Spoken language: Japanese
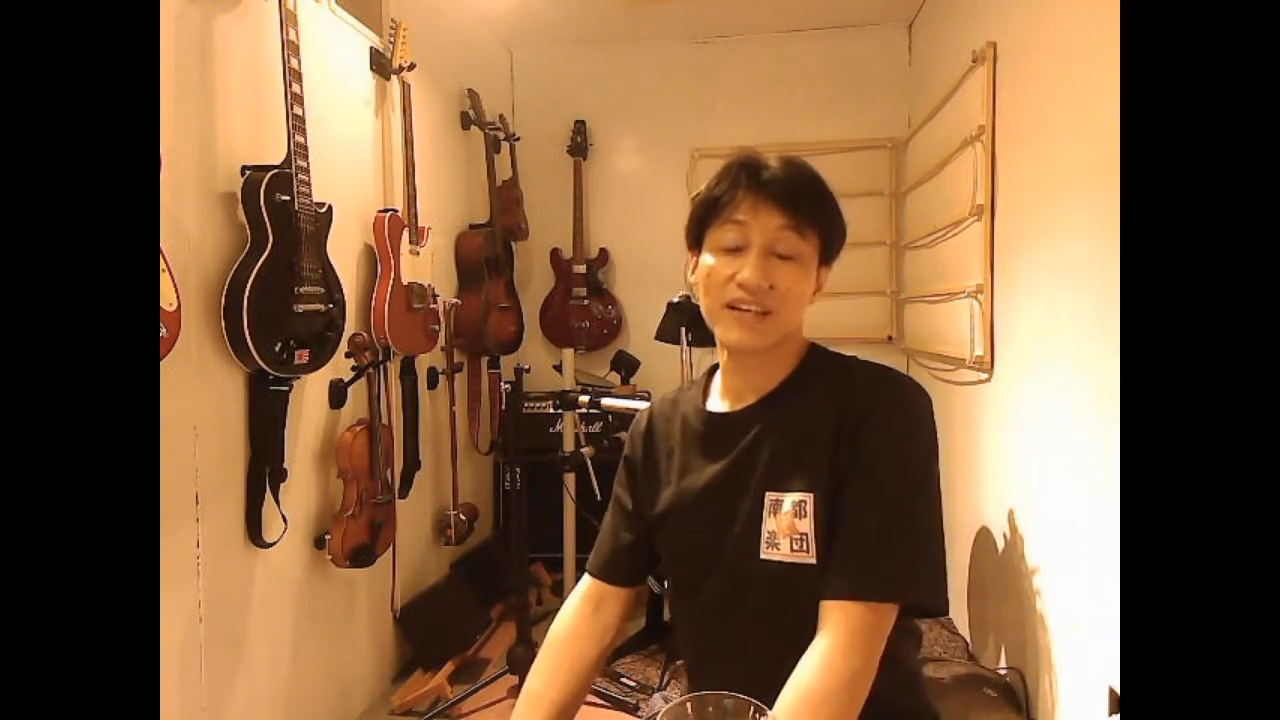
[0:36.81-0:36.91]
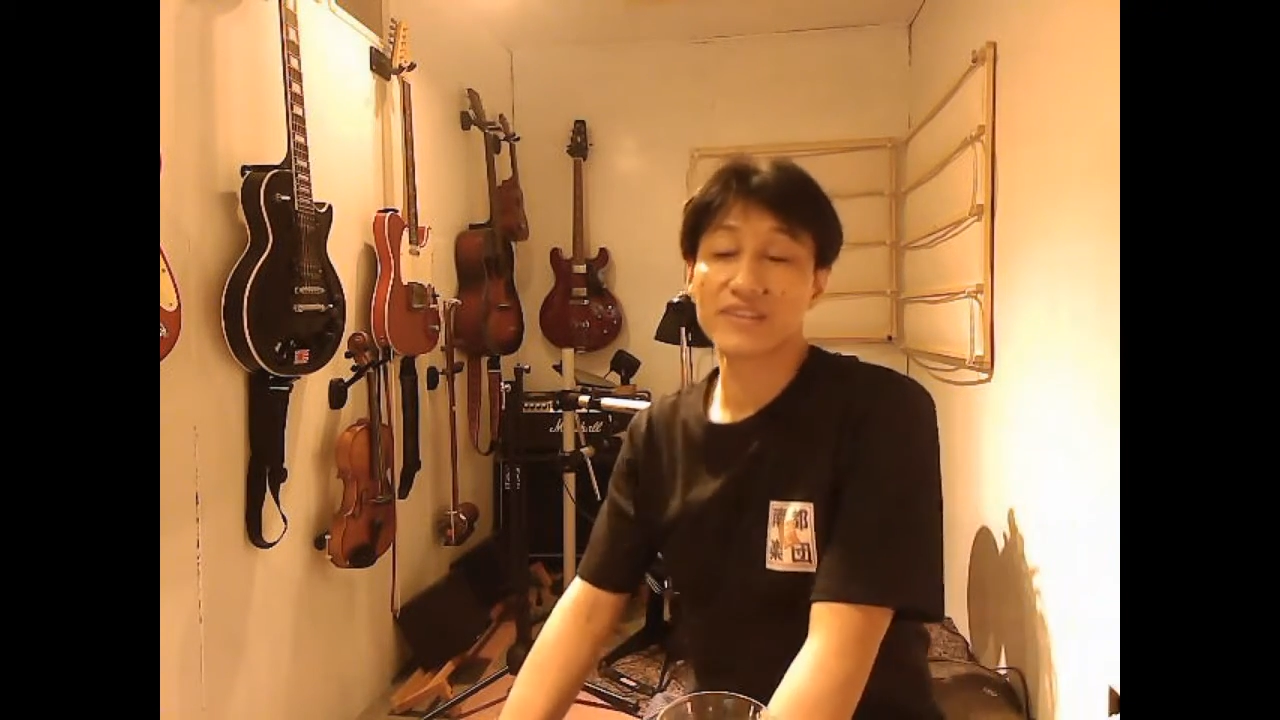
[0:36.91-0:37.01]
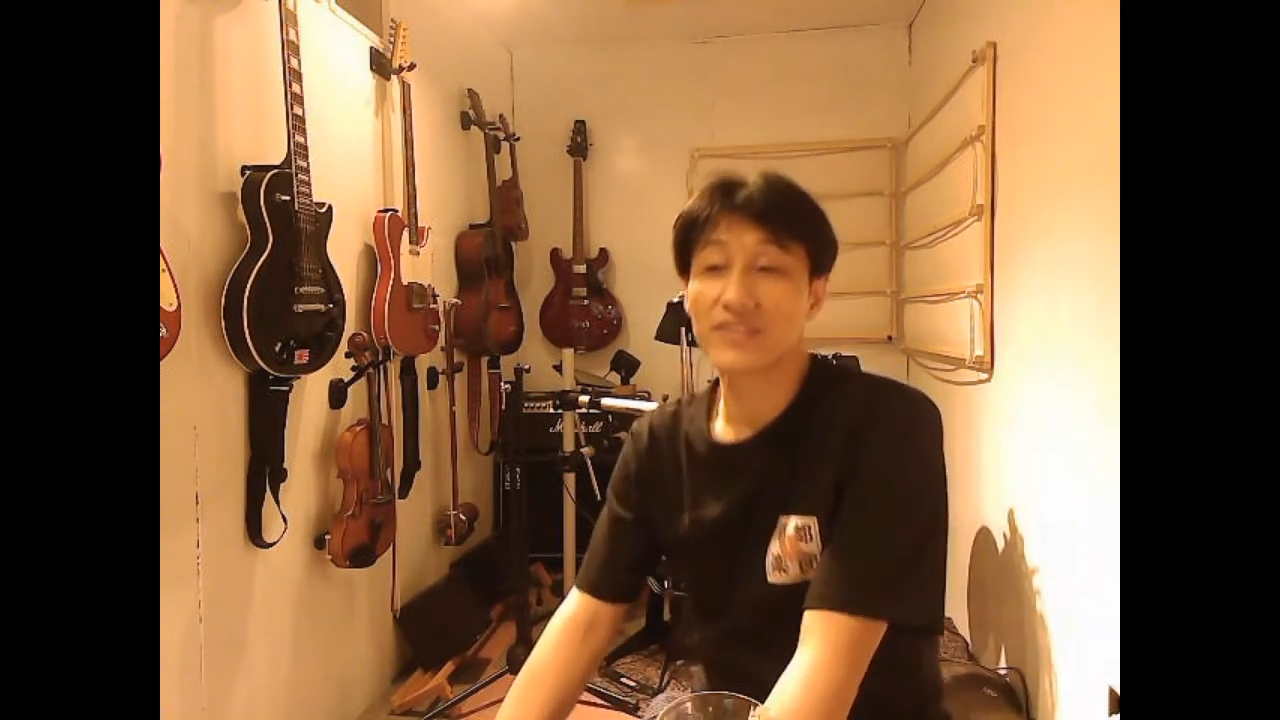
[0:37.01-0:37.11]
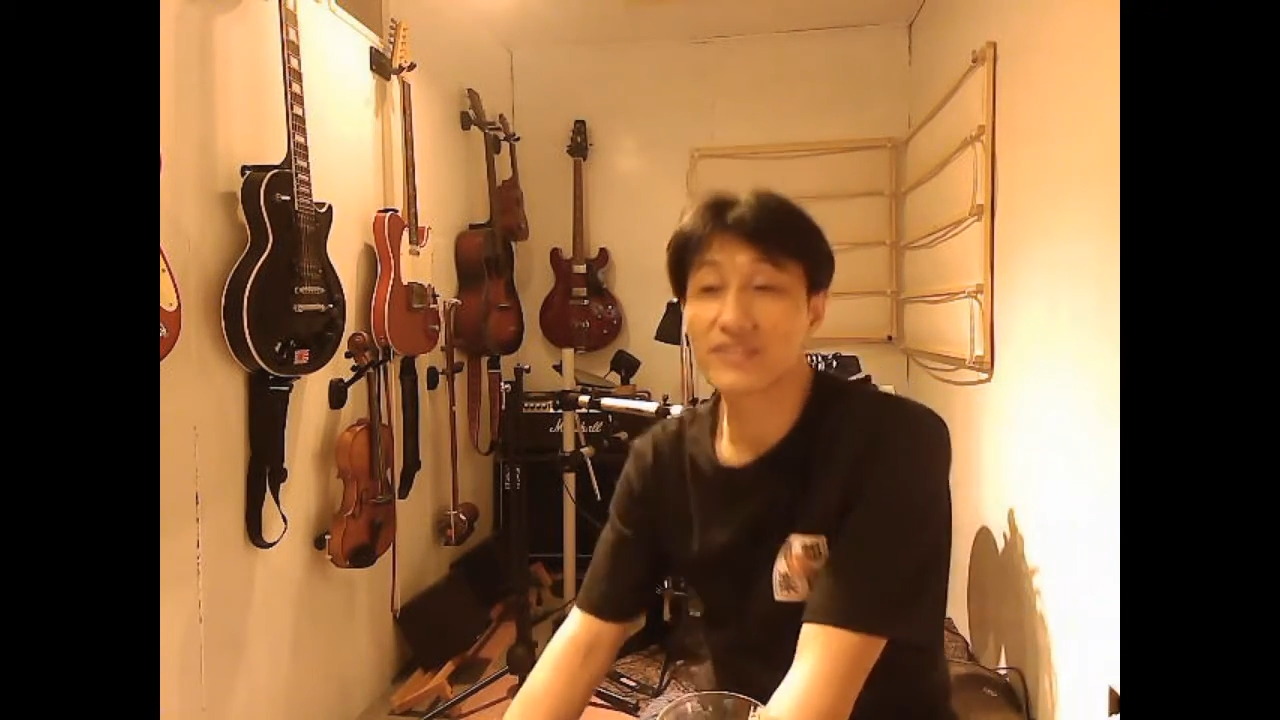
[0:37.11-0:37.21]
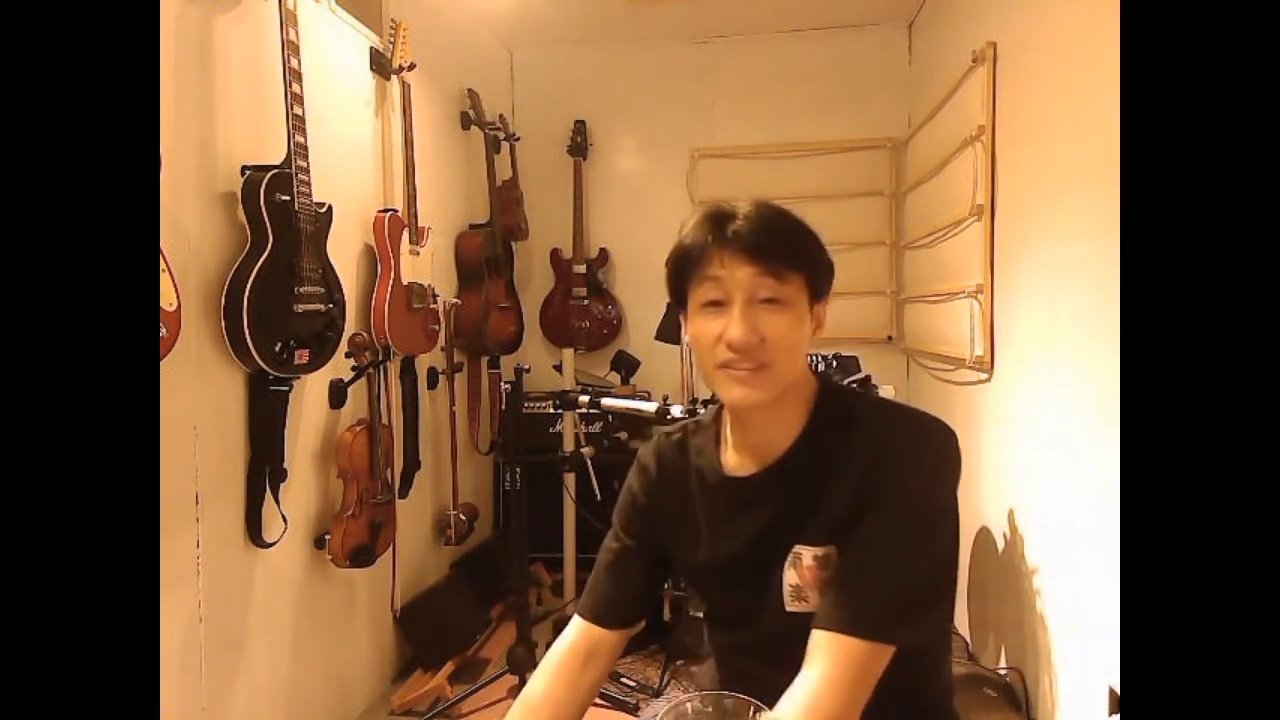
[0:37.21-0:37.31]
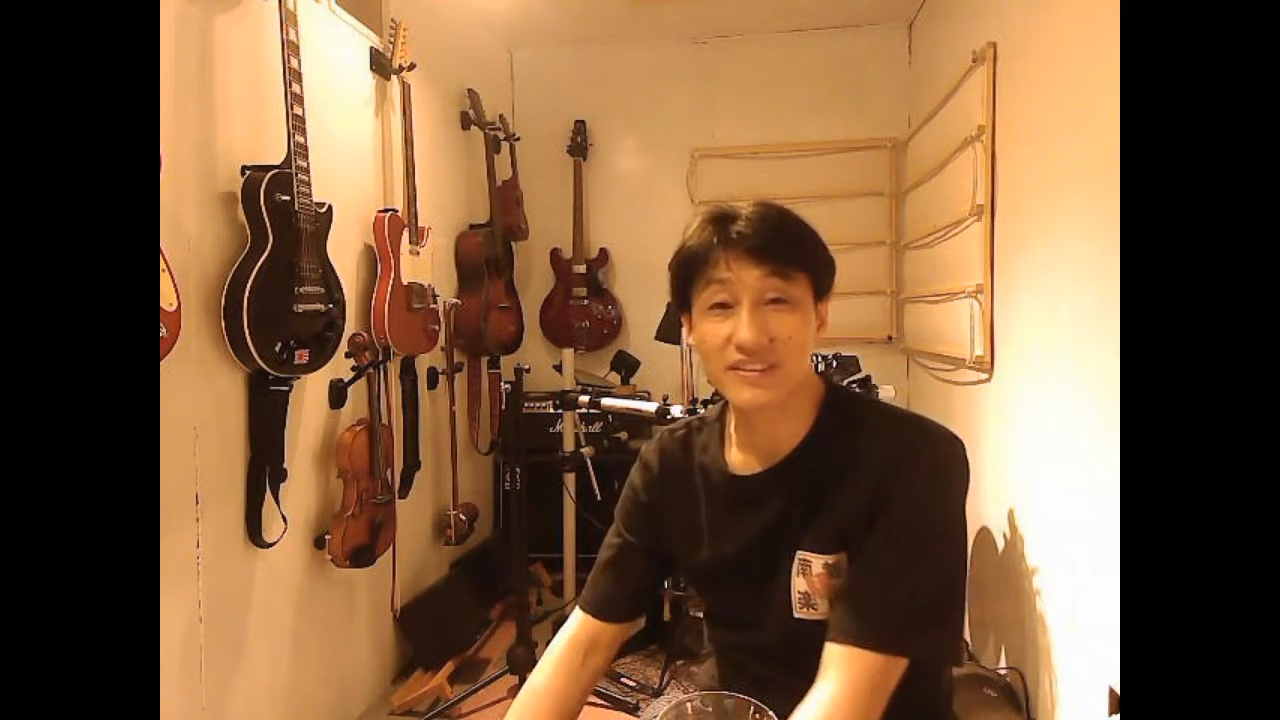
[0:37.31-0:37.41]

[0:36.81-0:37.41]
ハードロック